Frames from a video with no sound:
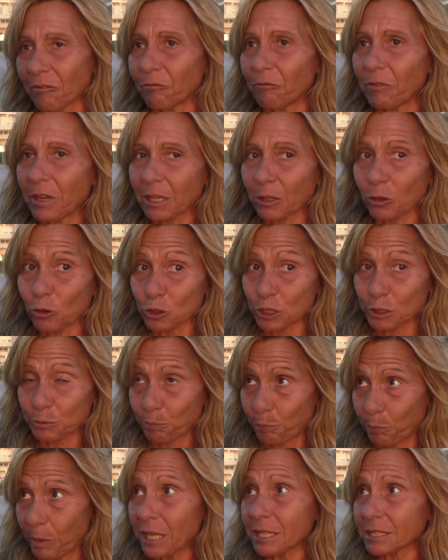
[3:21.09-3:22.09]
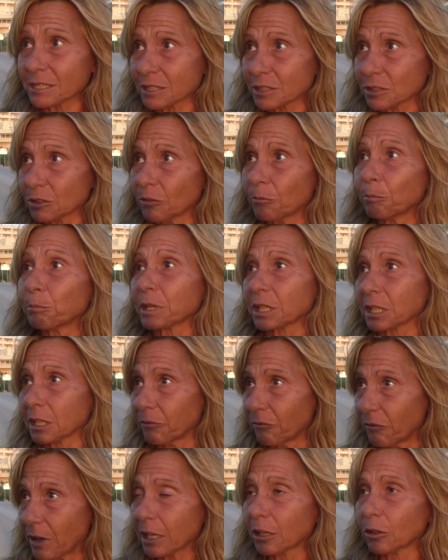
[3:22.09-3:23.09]
Vengo spesso
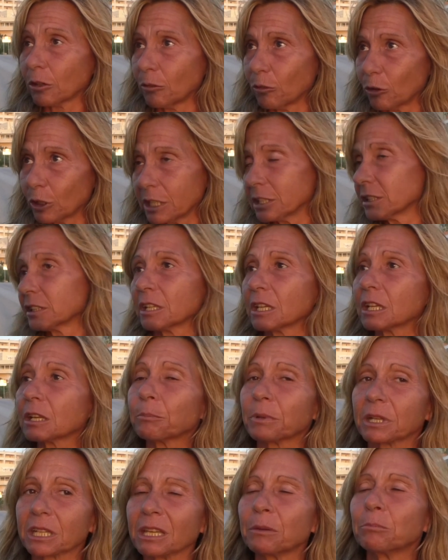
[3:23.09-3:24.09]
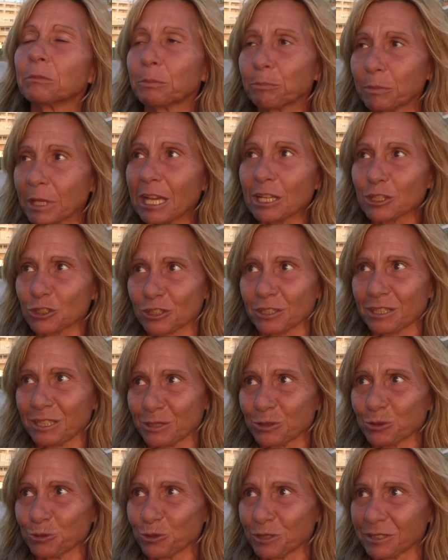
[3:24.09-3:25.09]
perché vengo volentieri perché mi piace
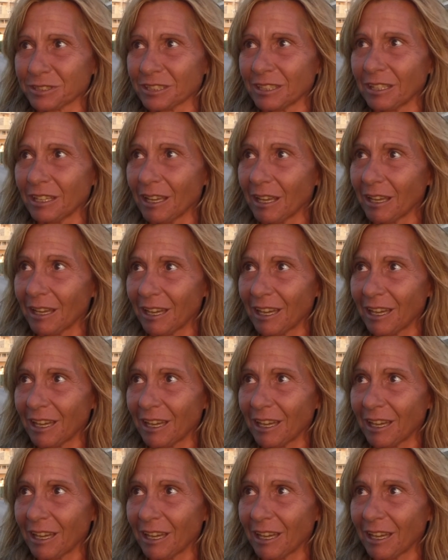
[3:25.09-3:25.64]
Casuzze,